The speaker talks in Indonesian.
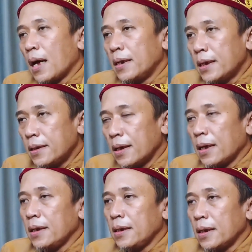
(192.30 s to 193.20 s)

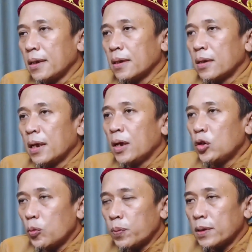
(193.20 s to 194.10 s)
adiknya ini
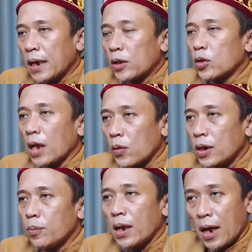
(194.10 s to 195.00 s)
hidup satu
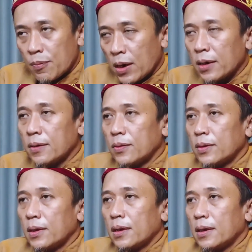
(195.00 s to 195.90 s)
tahun lebih lama?
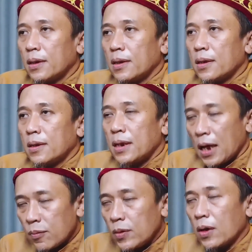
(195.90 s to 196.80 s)

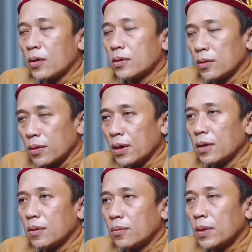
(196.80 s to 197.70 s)
Naam ya
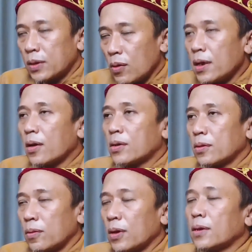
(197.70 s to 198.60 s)
Rasulullah. Betul
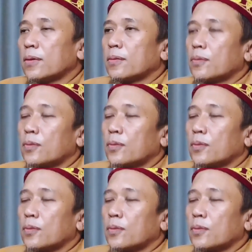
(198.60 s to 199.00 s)
ya Rasulullah.